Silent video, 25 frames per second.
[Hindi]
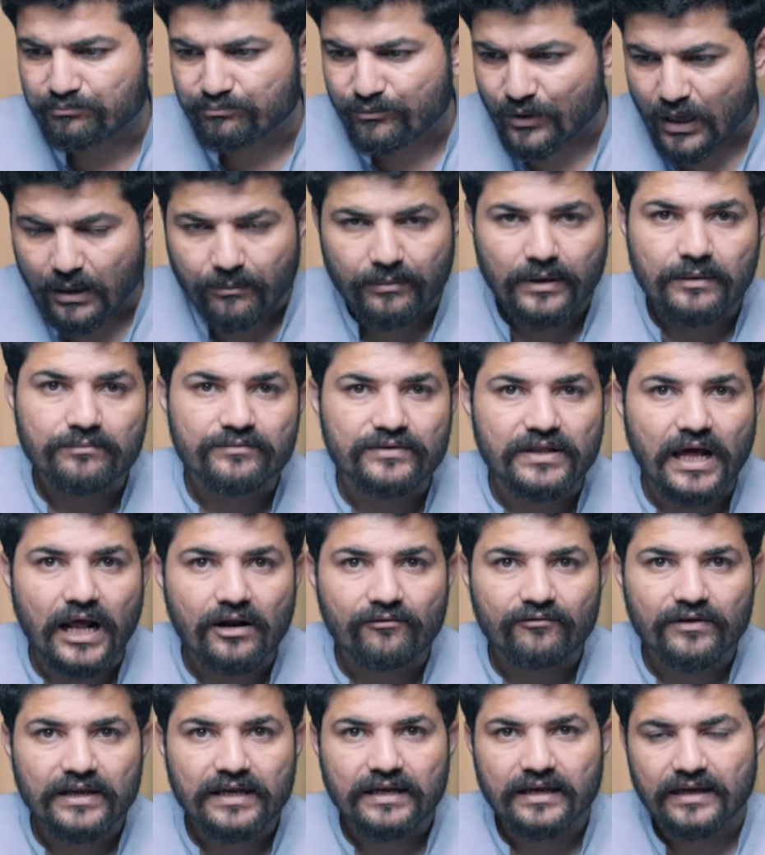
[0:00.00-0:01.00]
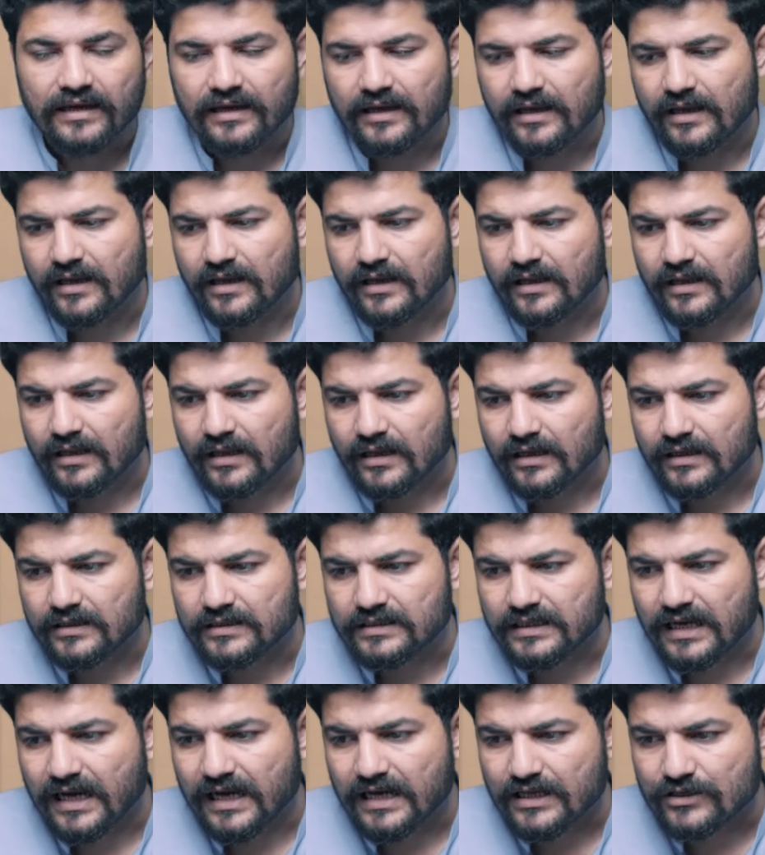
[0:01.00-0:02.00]
प्रॉब्लम सॉल्विंग हैं
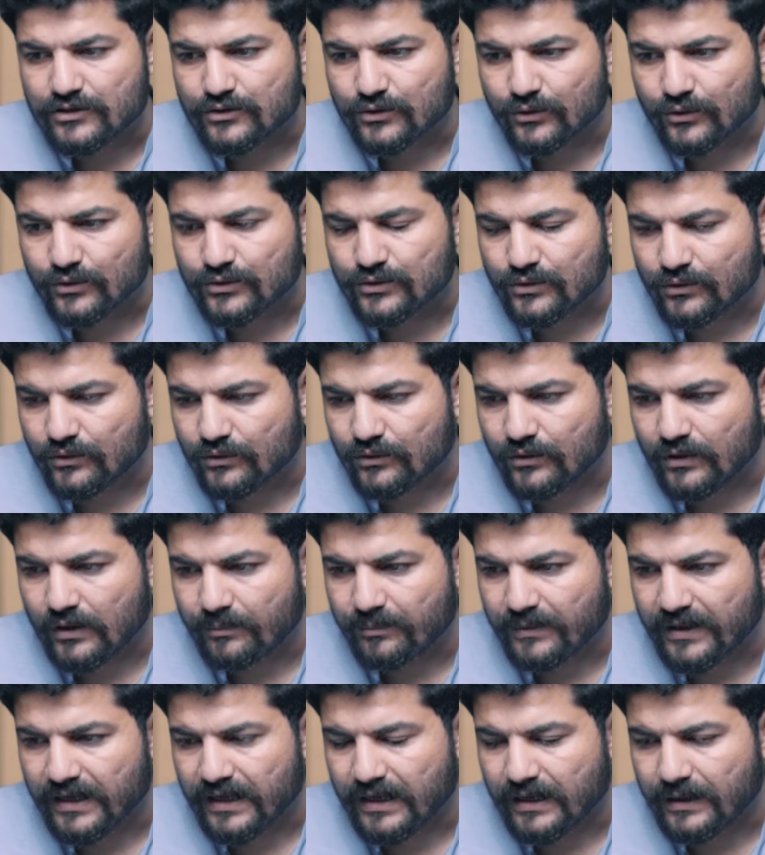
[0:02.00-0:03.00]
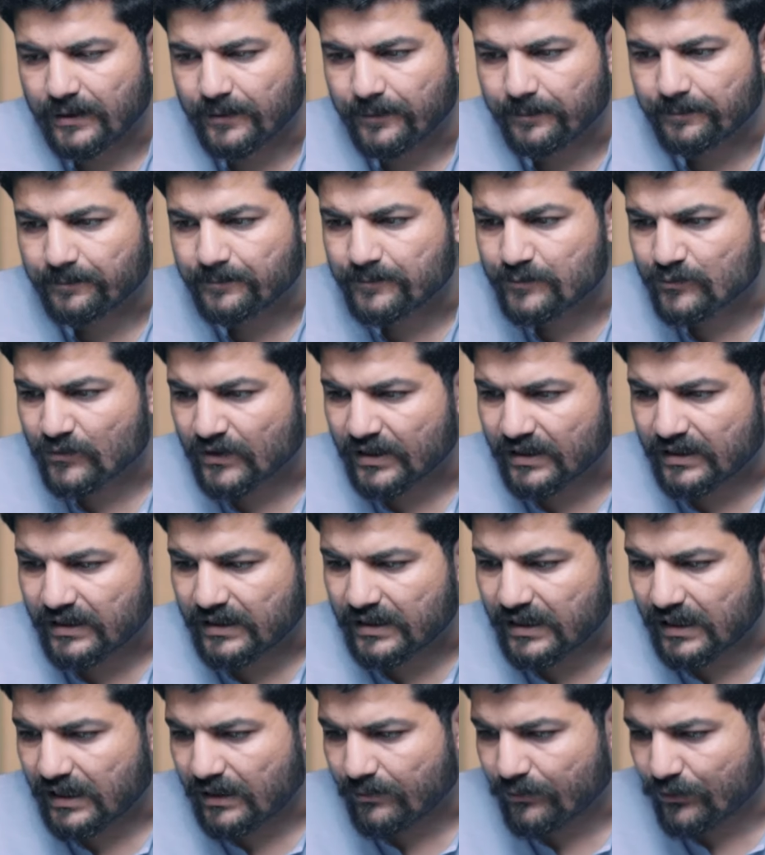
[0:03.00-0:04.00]
या जो जो अपना
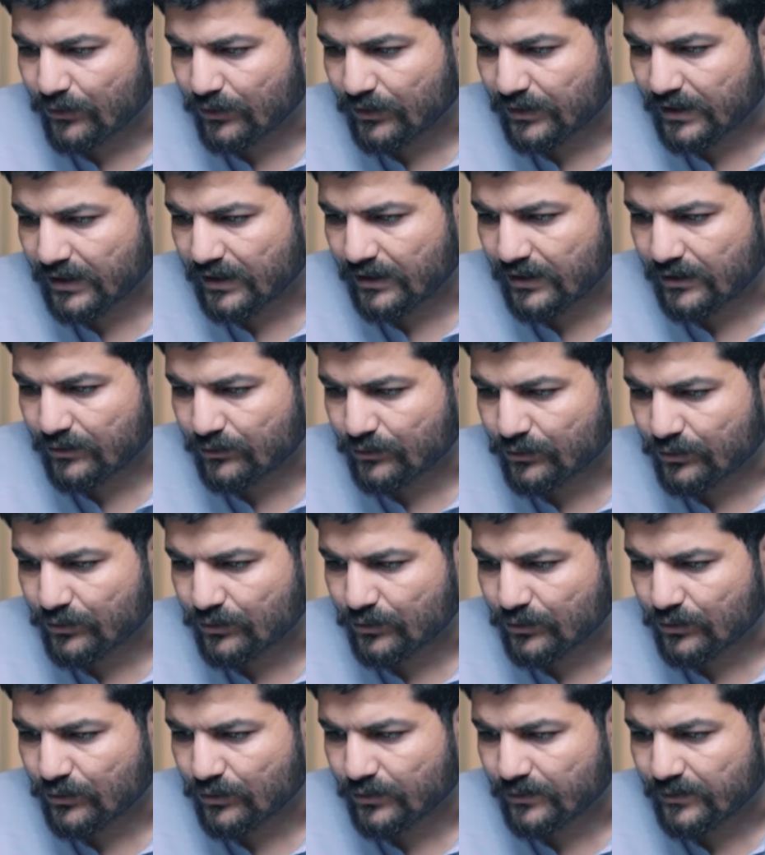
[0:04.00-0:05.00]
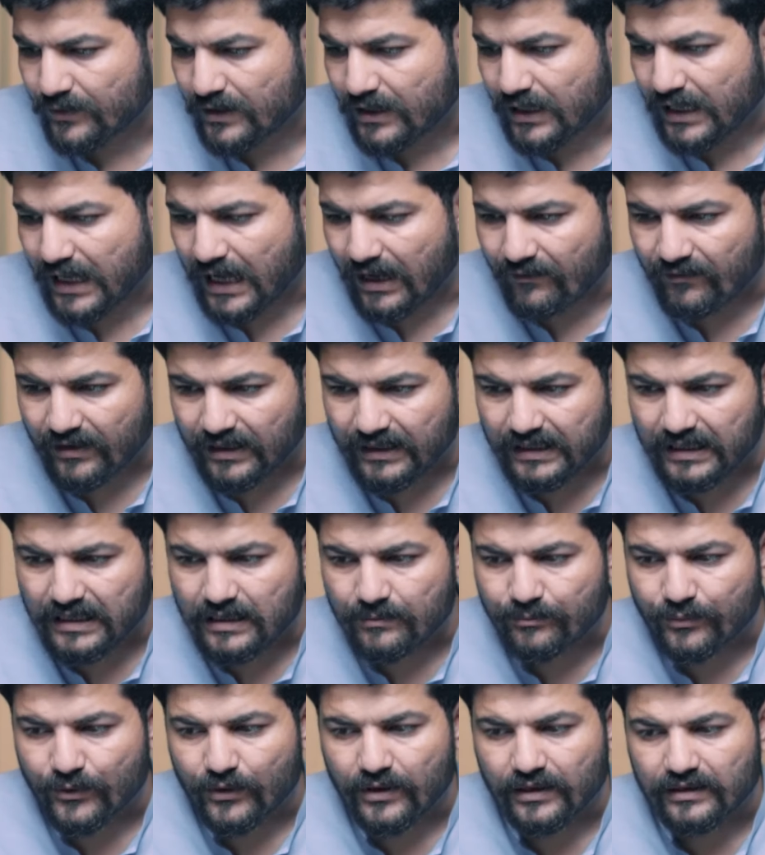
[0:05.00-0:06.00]
क्या बोलते हैं उसको
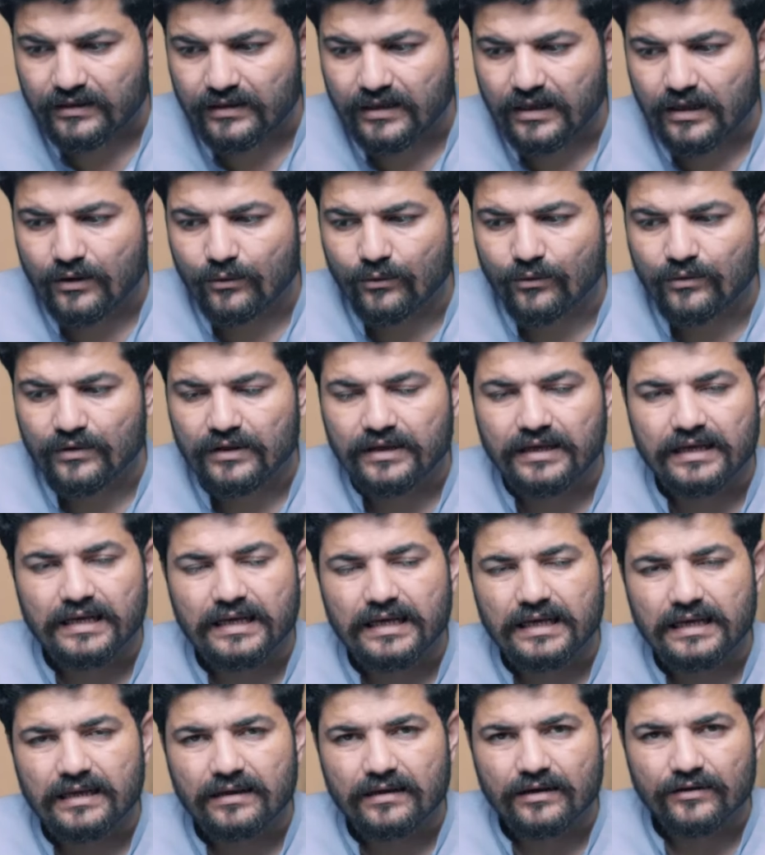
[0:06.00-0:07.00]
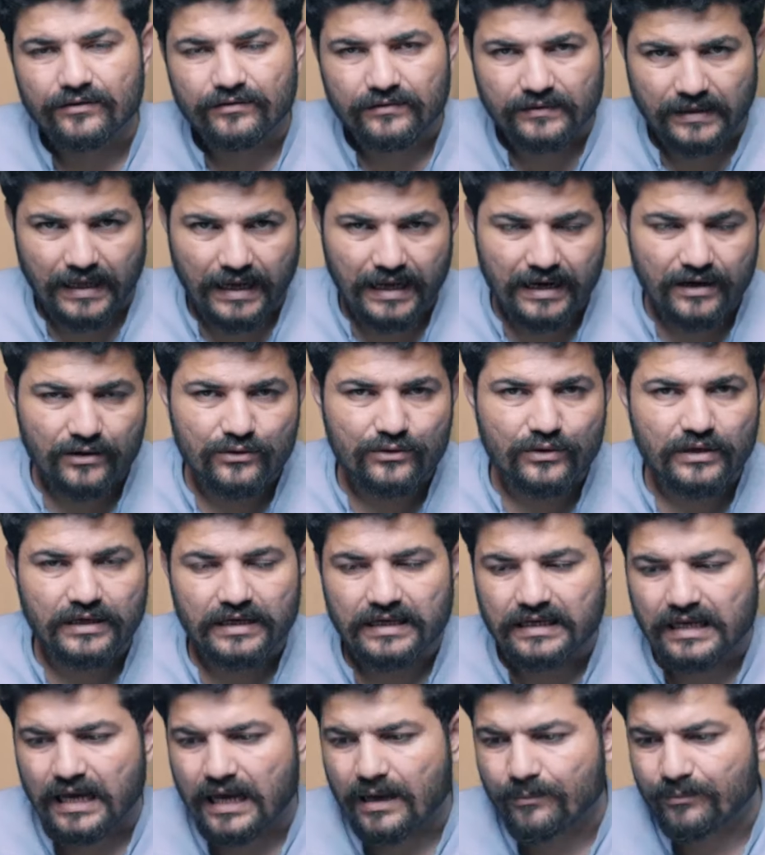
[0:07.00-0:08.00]
एवरग्रीन प्रोडक्ट्स हैं उनकी सेल जो
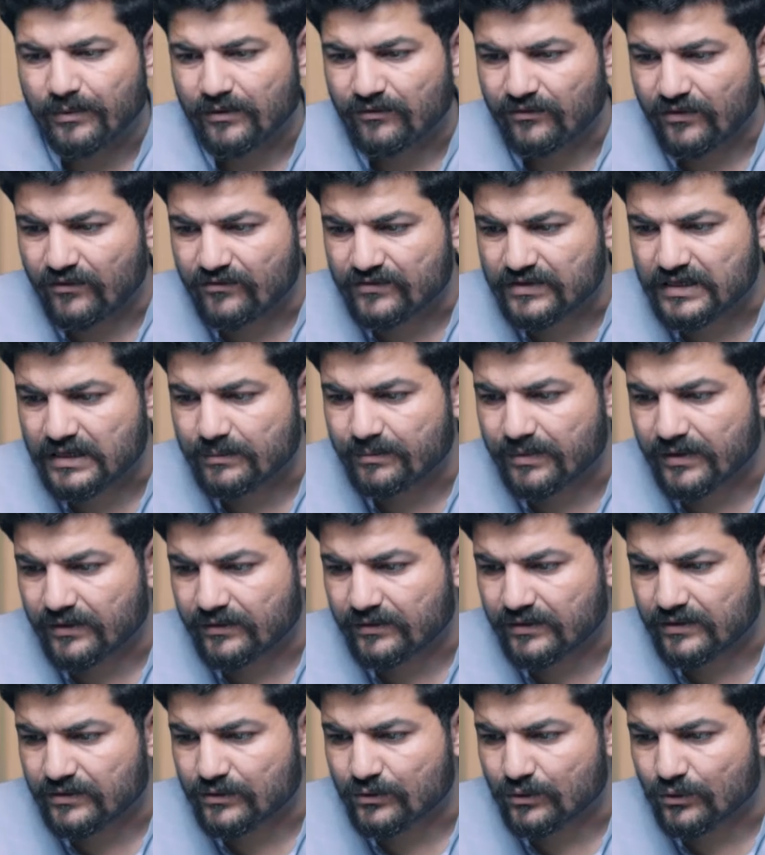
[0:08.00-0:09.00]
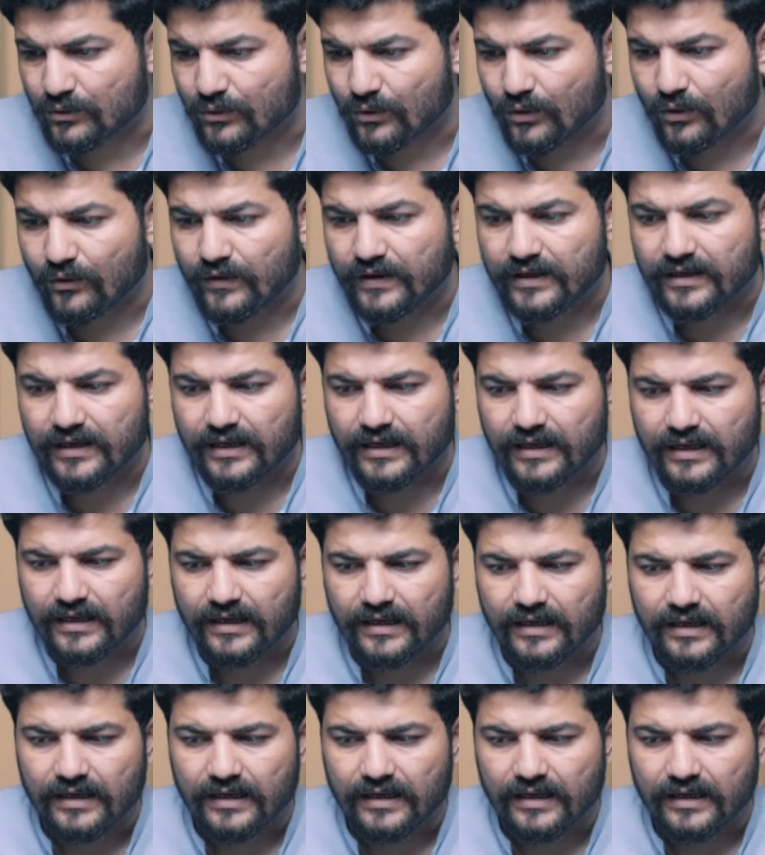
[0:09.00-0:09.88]
है यहाँ पे 50 परसेंट लोअर है